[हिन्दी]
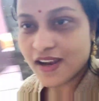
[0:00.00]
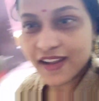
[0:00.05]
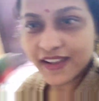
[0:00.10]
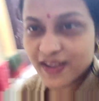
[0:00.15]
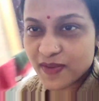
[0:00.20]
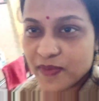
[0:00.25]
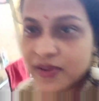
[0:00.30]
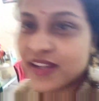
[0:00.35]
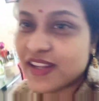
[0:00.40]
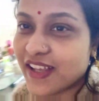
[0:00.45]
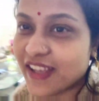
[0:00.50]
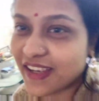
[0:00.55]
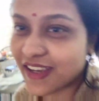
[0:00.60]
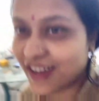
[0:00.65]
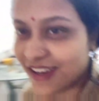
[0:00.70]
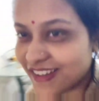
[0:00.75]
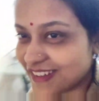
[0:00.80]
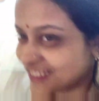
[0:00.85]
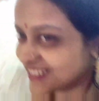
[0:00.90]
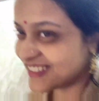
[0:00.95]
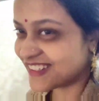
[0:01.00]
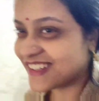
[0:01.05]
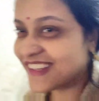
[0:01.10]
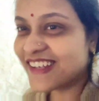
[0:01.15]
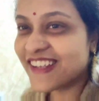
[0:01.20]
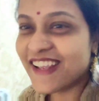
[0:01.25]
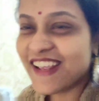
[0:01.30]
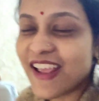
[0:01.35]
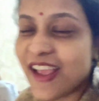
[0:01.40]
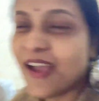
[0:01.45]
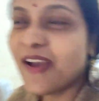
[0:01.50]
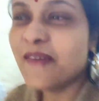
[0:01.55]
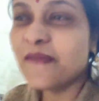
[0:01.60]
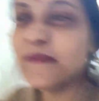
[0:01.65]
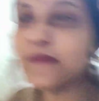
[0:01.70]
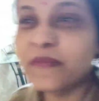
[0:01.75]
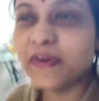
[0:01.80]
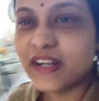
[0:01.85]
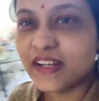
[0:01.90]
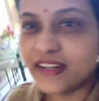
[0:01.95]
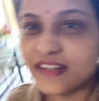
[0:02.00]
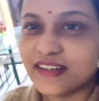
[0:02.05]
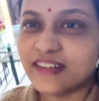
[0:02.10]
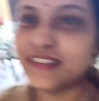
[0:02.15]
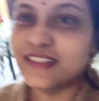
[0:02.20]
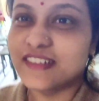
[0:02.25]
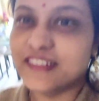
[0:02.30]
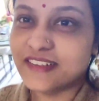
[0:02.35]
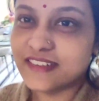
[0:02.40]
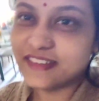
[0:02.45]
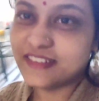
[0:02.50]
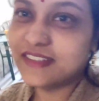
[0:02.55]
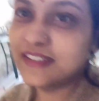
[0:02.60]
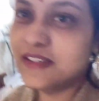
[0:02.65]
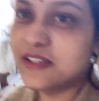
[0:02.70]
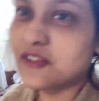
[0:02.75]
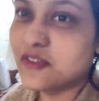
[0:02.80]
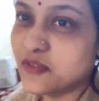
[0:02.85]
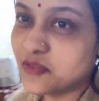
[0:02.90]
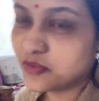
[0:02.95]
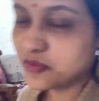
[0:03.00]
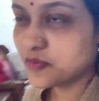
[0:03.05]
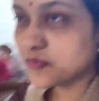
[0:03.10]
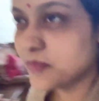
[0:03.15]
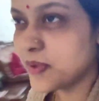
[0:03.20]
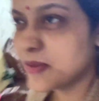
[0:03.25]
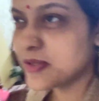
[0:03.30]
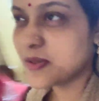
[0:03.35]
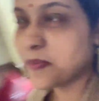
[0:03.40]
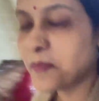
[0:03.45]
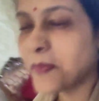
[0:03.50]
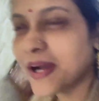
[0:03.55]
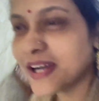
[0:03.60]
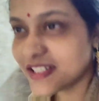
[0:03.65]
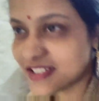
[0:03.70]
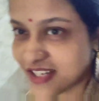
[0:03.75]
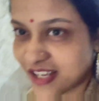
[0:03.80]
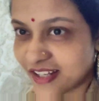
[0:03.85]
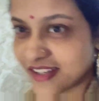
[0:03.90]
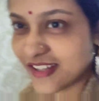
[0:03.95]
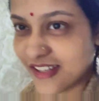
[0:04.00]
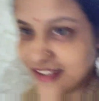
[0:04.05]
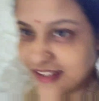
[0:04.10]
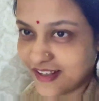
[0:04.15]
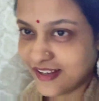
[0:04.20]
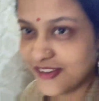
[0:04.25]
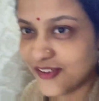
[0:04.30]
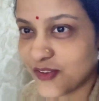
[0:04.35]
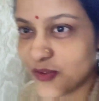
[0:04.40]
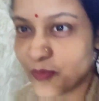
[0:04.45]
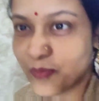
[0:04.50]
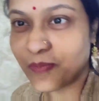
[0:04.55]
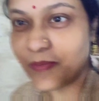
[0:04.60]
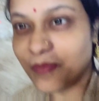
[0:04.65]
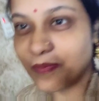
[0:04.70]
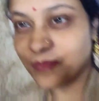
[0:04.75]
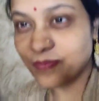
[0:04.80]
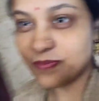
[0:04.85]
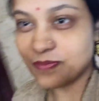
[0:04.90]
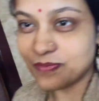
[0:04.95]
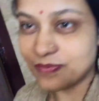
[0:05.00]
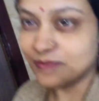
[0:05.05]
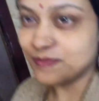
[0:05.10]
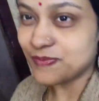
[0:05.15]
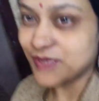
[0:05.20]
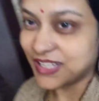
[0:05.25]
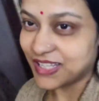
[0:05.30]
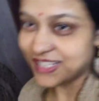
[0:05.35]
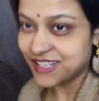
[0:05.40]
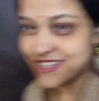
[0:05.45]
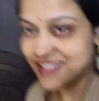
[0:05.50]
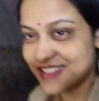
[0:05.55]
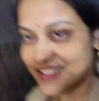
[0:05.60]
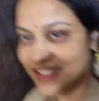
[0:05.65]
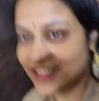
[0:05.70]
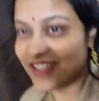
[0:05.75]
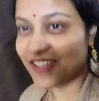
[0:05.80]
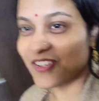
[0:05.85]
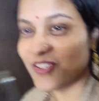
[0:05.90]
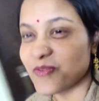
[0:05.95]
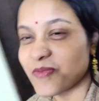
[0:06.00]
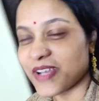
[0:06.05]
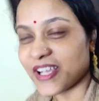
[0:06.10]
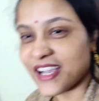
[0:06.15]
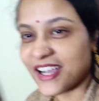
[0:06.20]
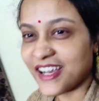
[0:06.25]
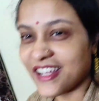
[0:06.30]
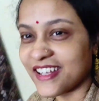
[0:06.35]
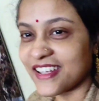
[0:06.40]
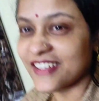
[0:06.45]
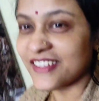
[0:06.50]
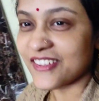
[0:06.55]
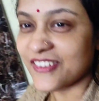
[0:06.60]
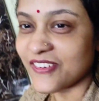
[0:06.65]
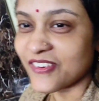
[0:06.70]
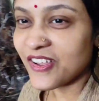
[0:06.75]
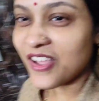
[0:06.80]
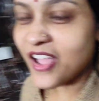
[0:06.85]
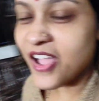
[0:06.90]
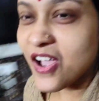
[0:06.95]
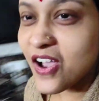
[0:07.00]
हालांकि मैं दही खाती नहीं बट उसमें जब पक जाती है दही तो पता नहीं चलता तो मैं खा लेती हूँ